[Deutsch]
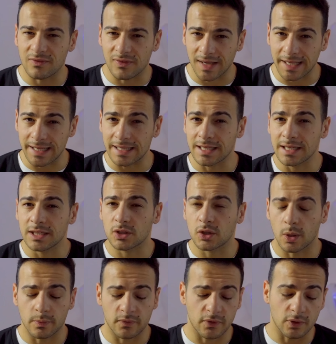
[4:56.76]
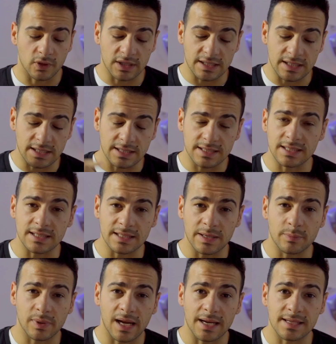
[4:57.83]
2 Kopfhörern, die es in
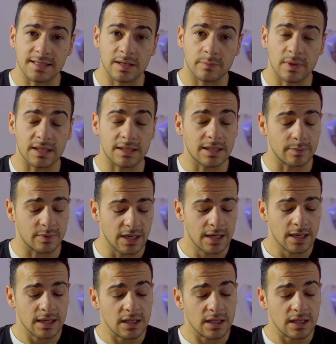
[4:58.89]
dem Preissegment gibt.